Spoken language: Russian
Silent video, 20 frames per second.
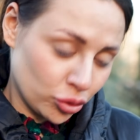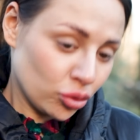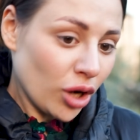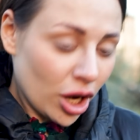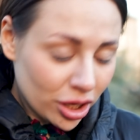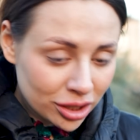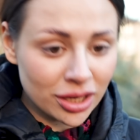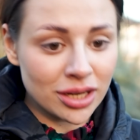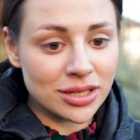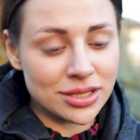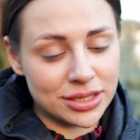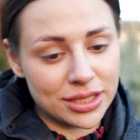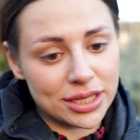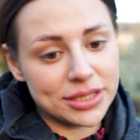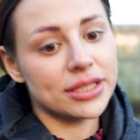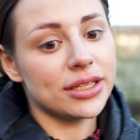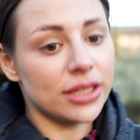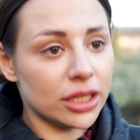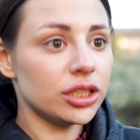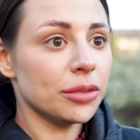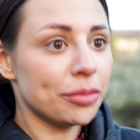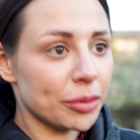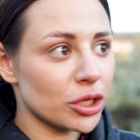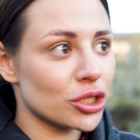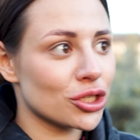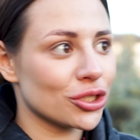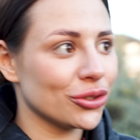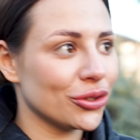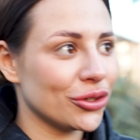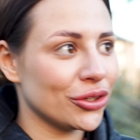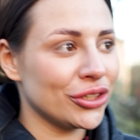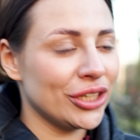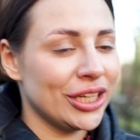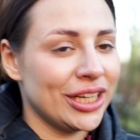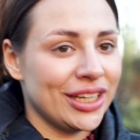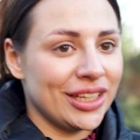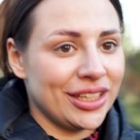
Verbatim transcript: Ну, как раз 10 лет и прошло,